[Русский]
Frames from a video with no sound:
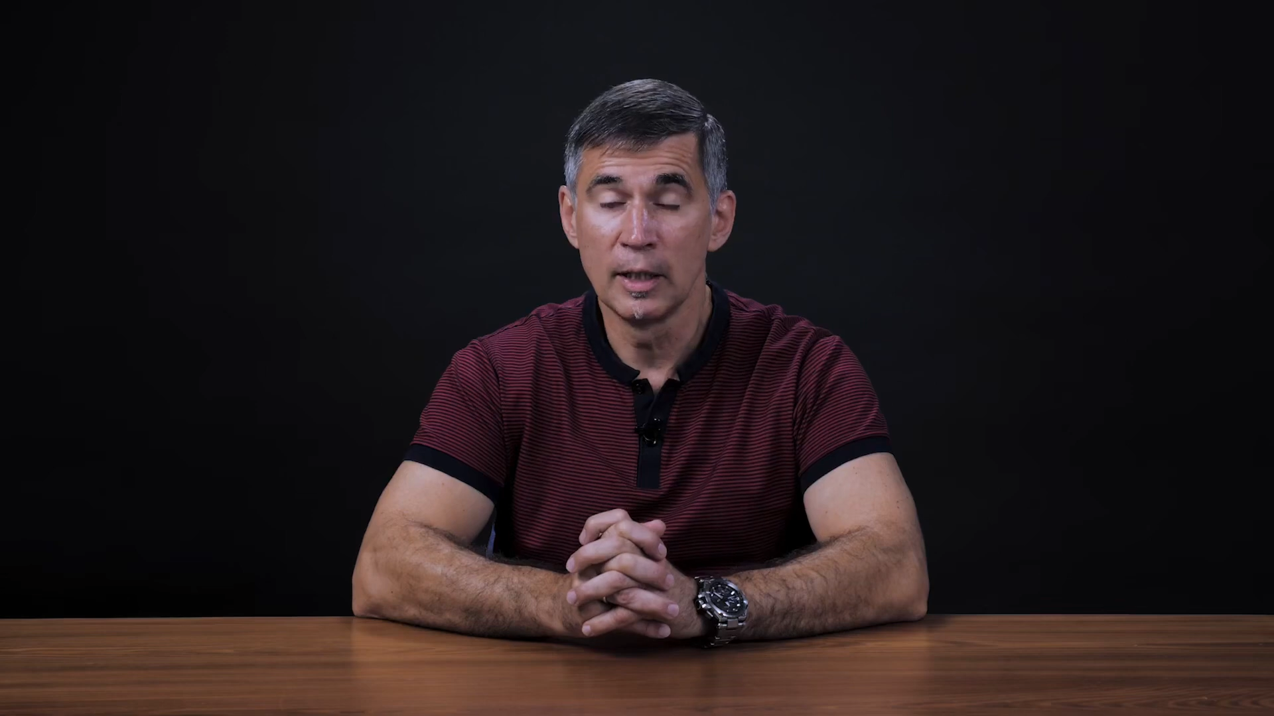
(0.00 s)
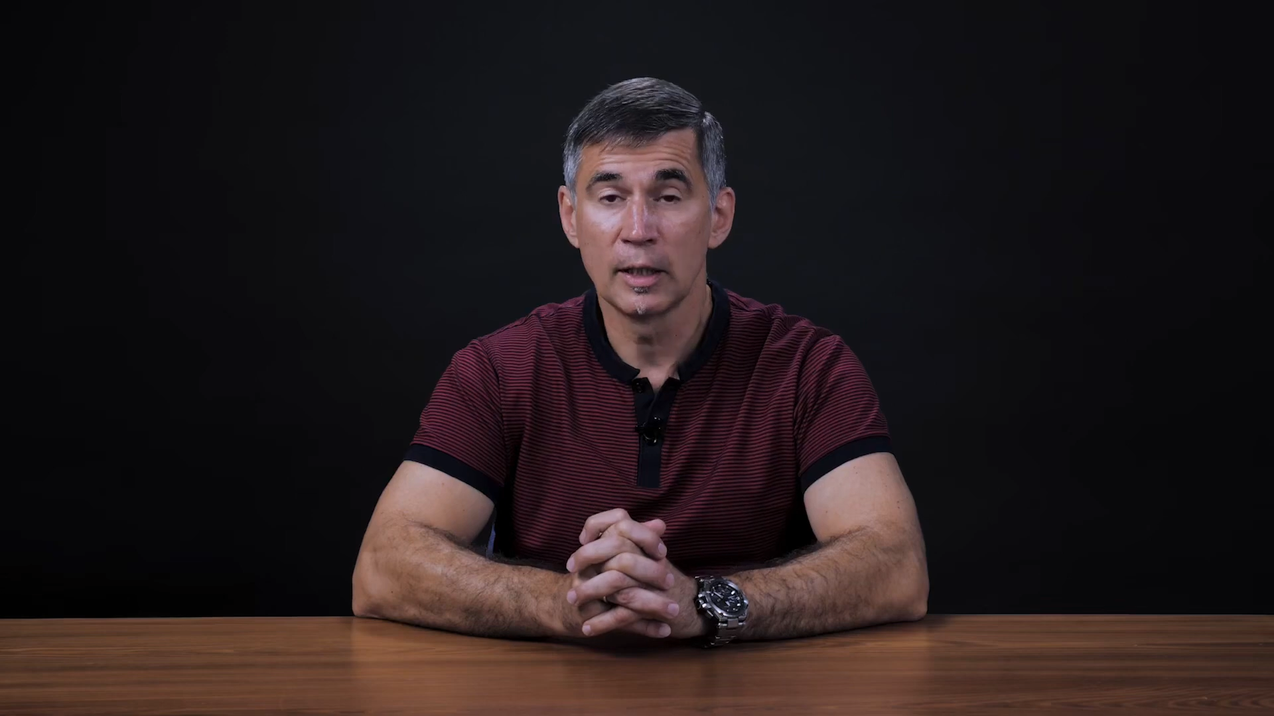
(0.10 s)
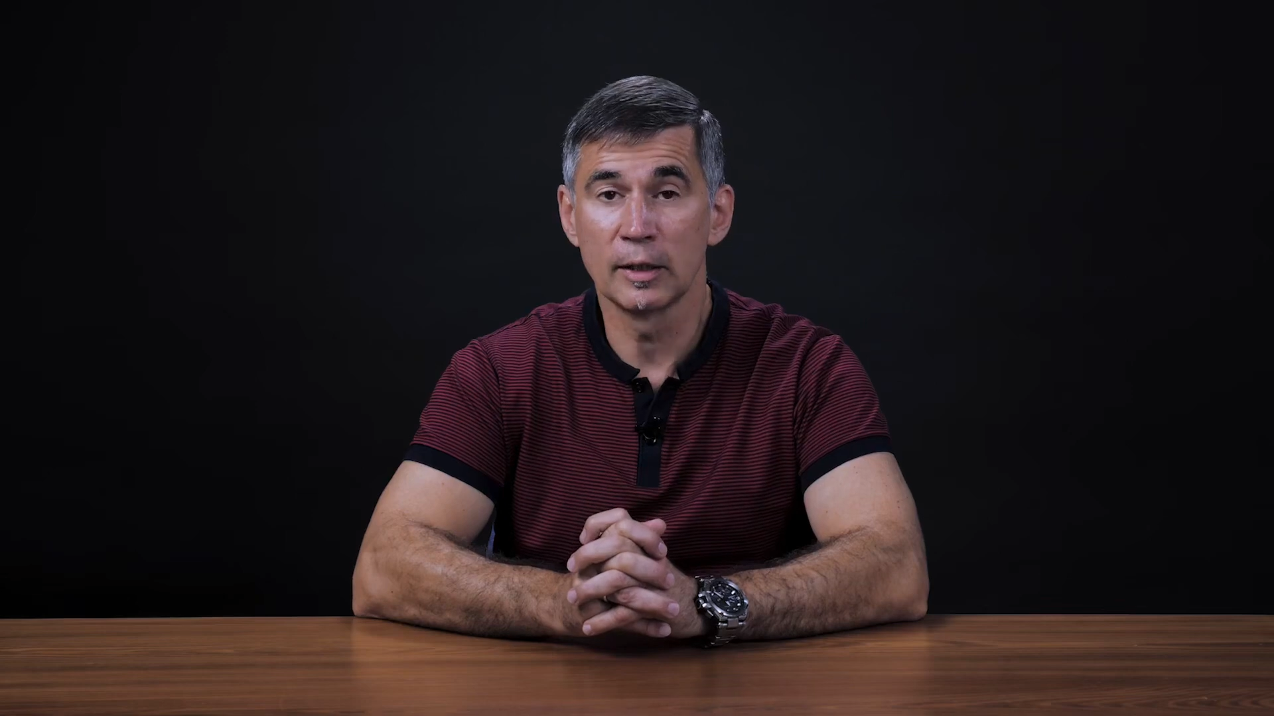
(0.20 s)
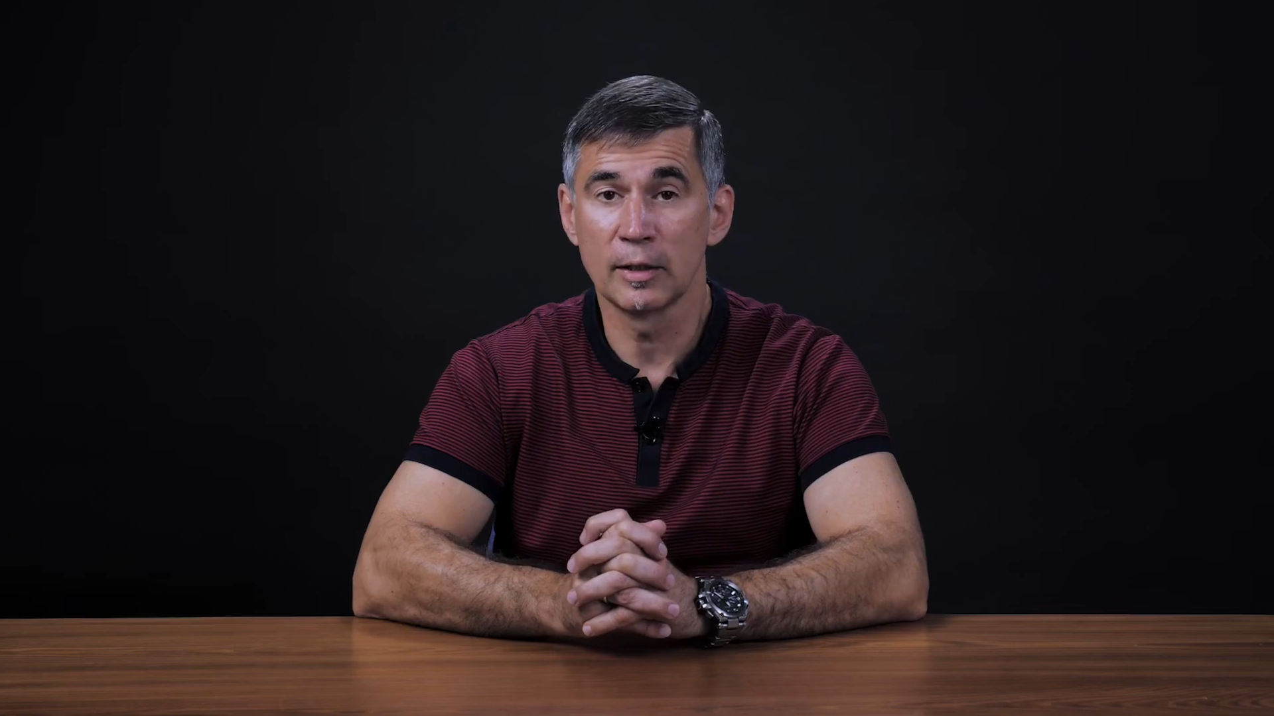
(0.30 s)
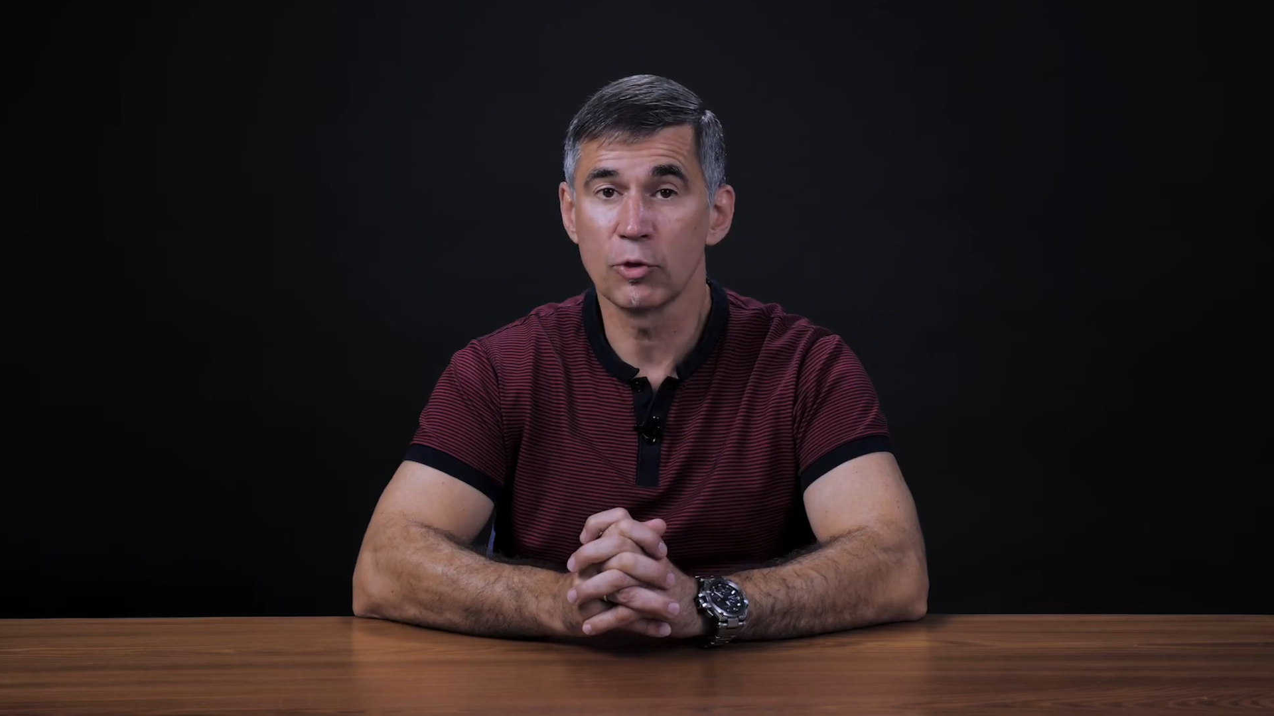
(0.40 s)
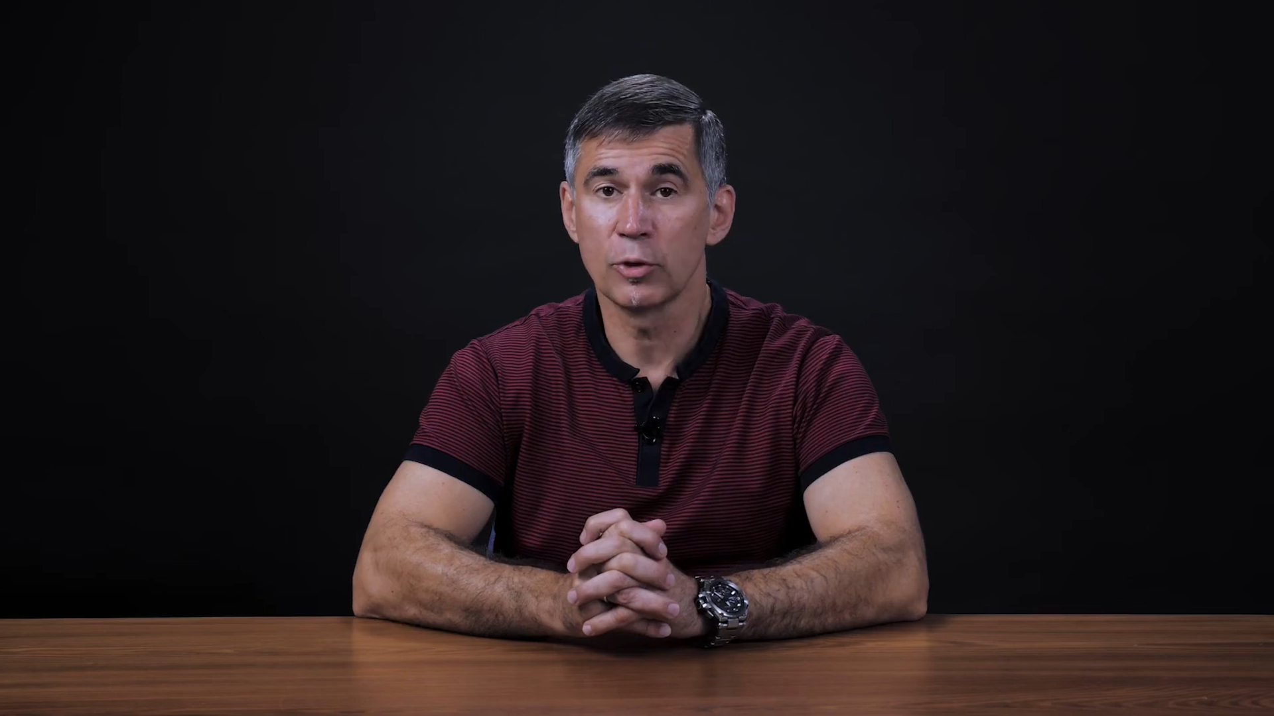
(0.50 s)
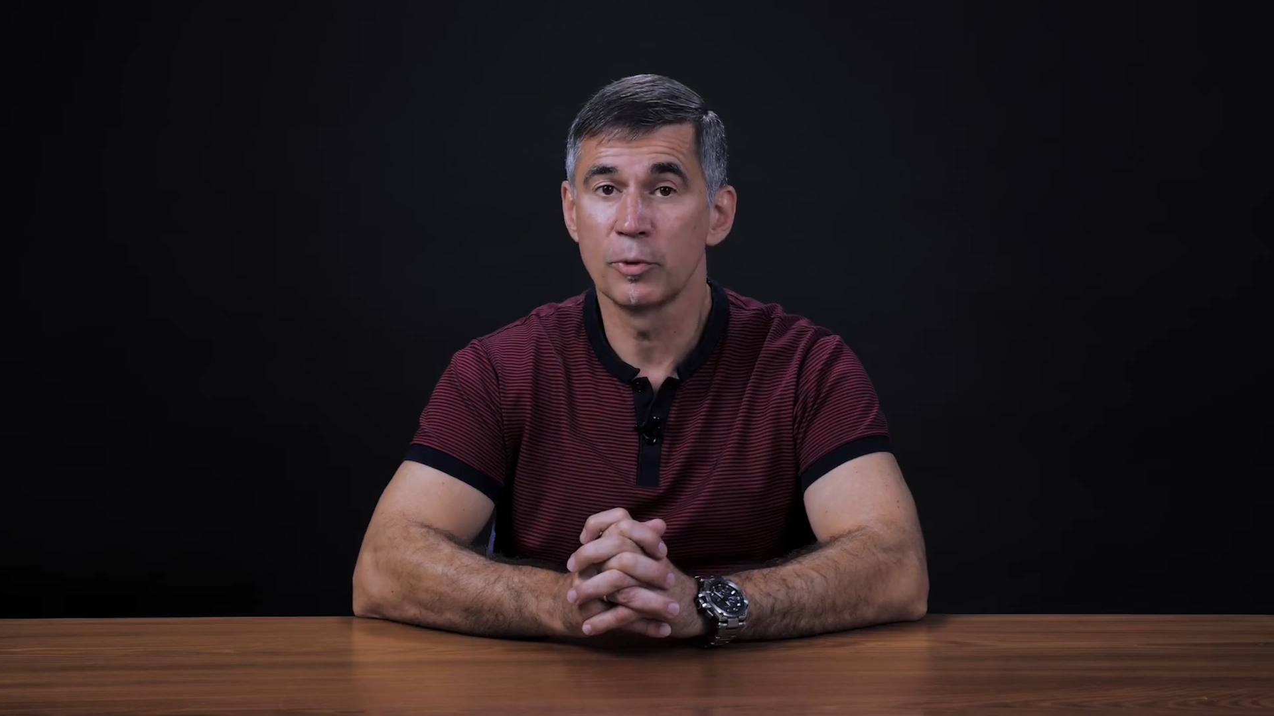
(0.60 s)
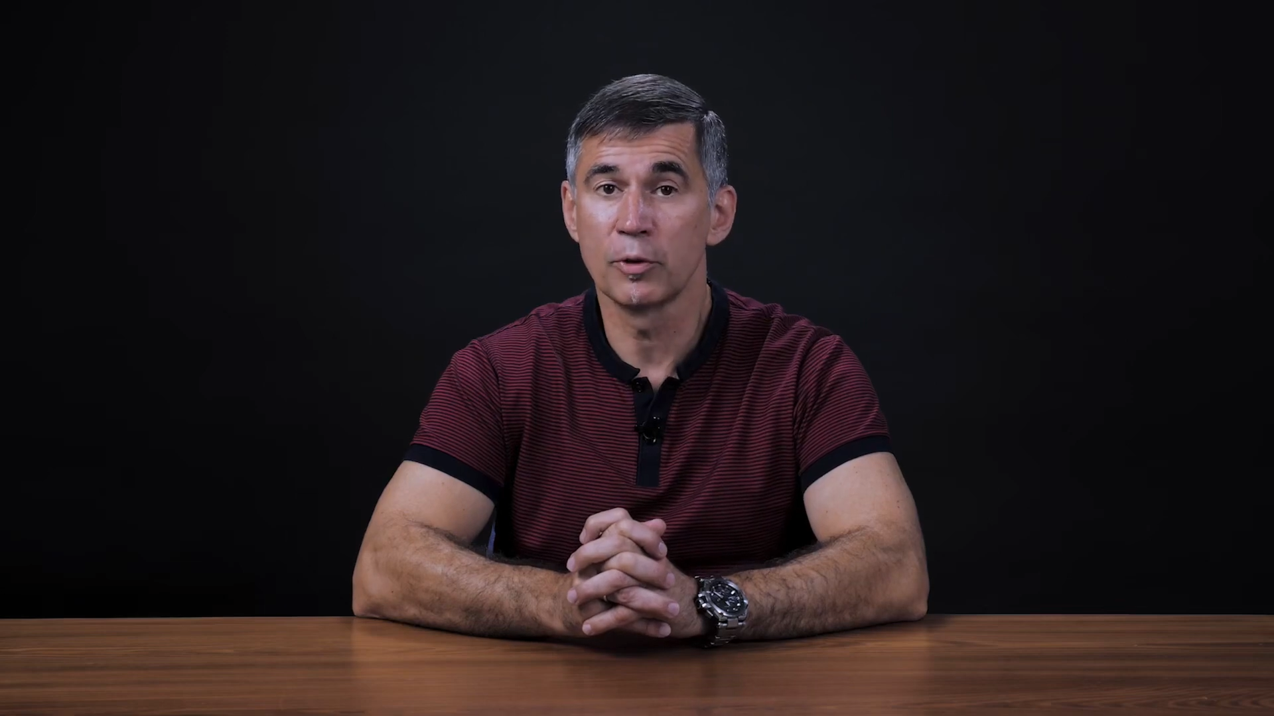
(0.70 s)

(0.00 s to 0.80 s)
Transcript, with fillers: Для того, чтобы